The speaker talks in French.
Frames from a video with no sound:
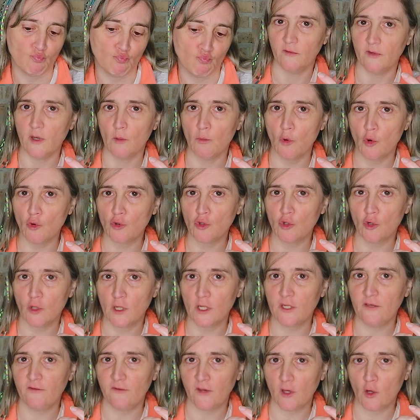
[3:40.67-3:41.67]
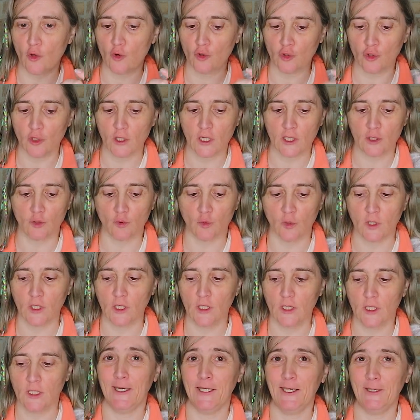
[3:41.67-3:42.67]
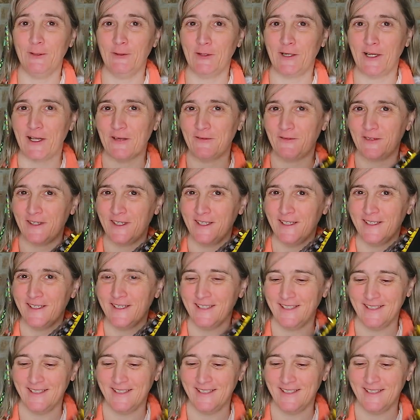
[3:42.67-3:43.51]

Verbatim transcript: Évidemment, on sent la différence de la souris et du clavier.